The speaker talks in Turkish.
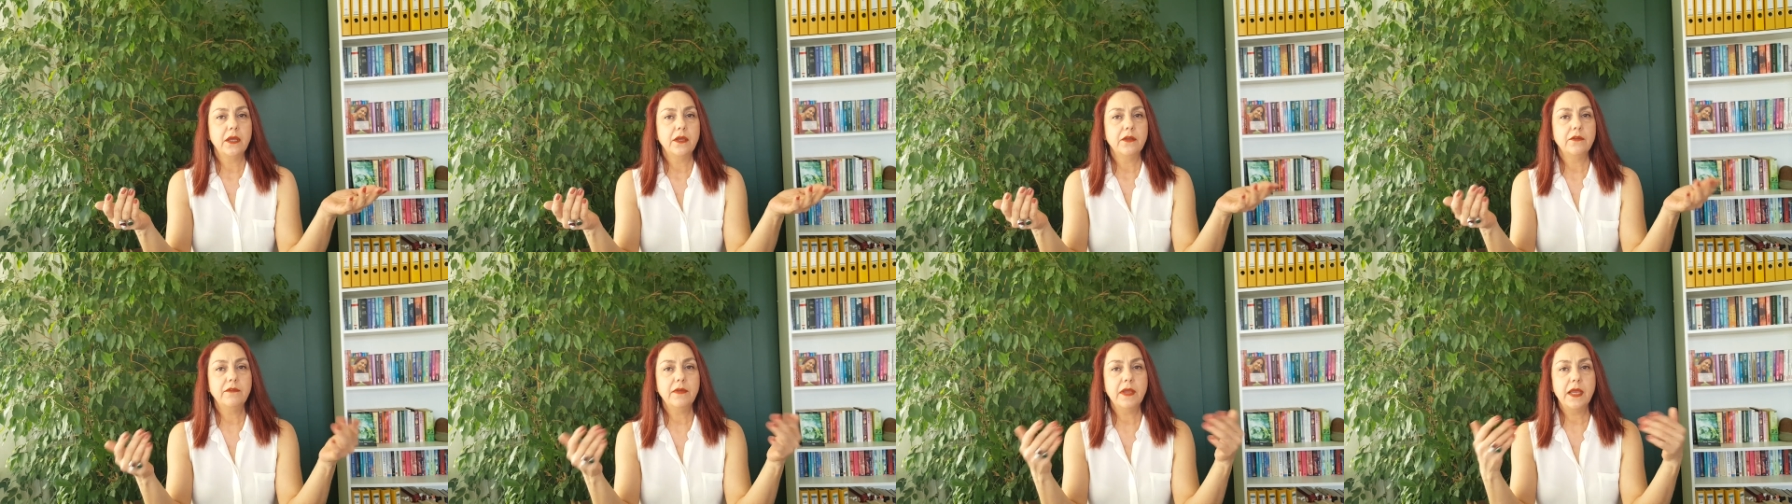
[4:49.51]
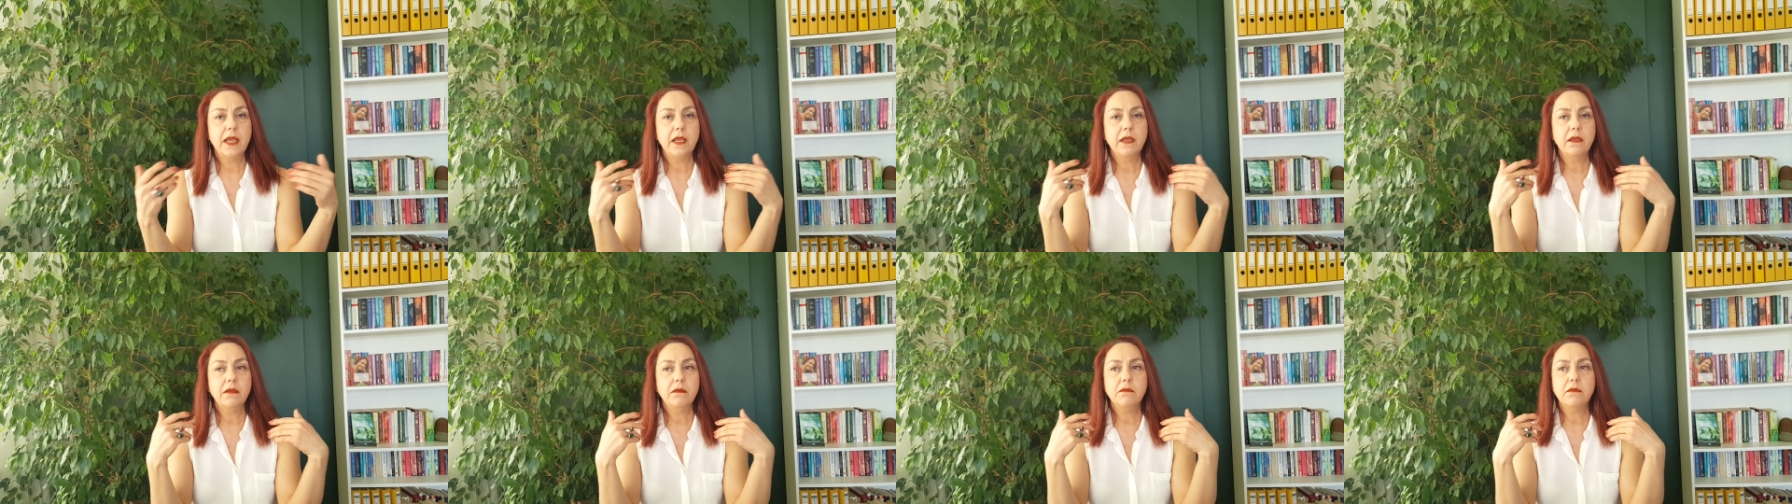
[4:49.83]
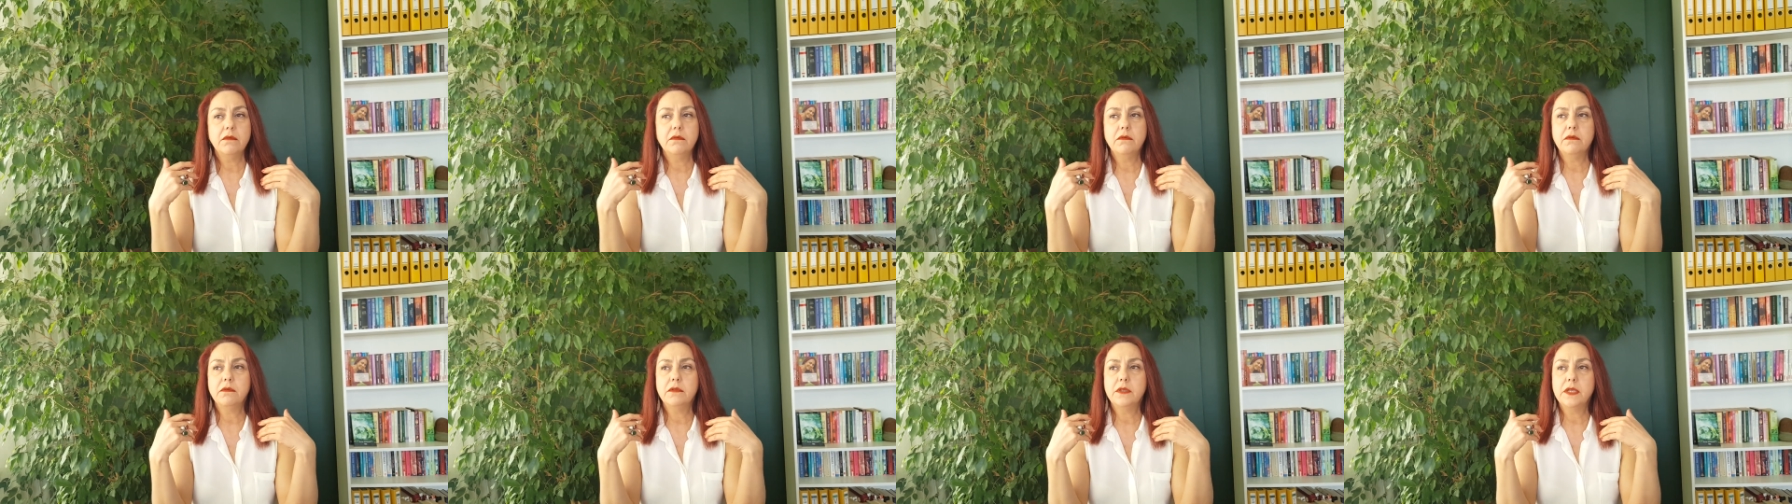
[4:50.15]
ve
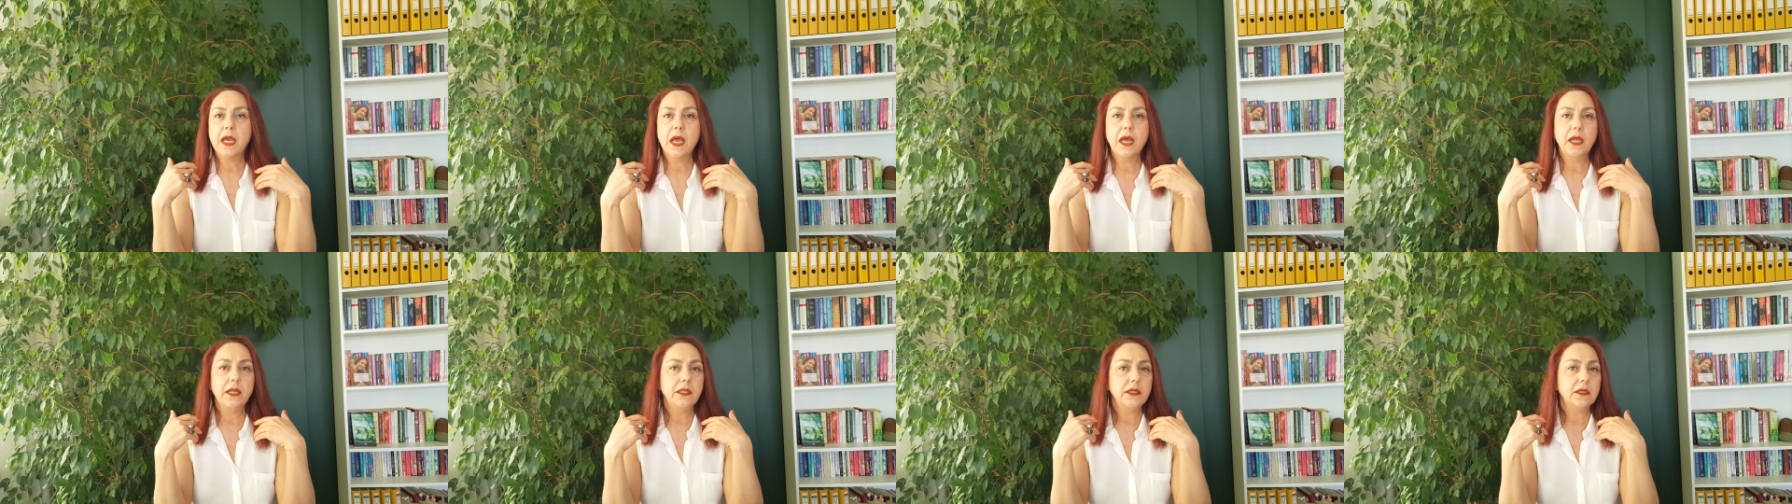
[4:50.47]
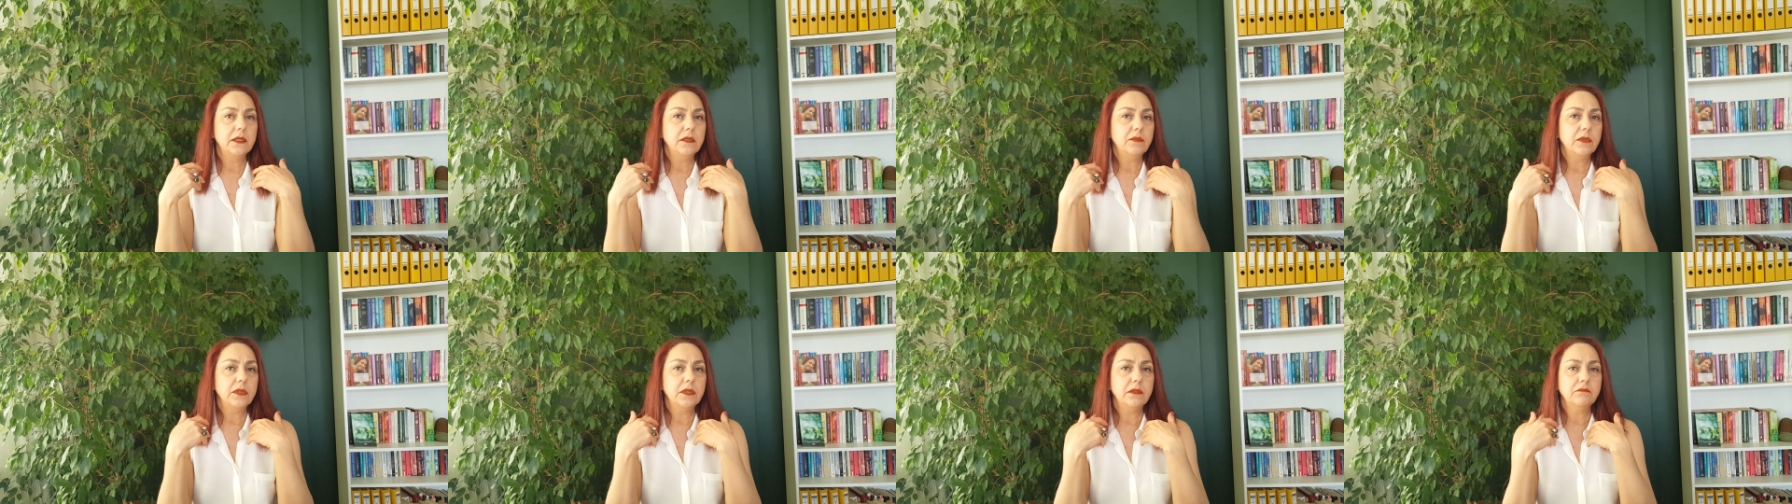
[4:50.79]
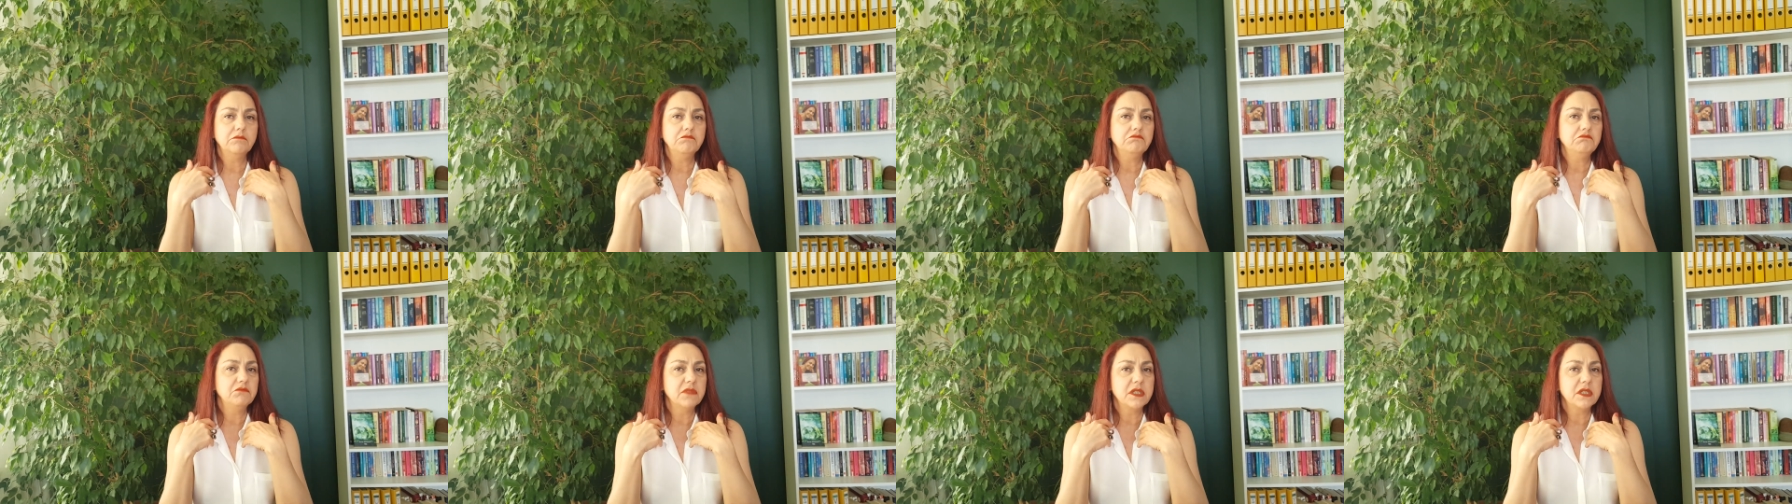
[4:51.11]
e, kendimi,